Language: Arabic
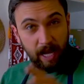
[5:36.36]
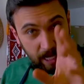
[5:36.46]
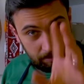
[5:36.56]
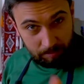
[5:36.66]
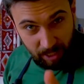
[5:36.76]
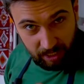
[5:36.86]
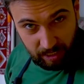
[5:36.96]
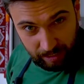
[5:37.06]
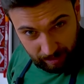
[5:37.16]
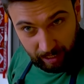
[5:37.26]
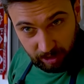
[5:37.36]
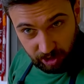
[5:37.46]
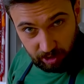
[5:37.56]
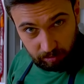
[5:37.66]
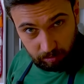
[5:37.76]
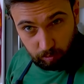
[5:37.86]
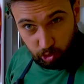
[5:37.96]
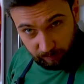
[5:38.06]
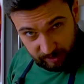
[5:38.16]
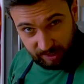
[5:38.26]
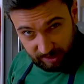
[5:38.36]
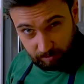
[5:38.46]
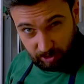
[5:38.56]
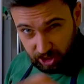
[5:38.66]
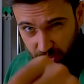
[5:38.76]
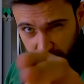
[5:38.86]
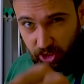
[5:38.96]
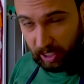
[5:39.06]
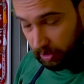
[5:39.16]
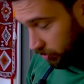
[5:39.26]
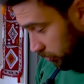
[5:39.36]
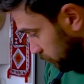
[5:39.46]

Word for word: هلا مبدئيا حاجة شوف إذا لازمني شي برجع لكم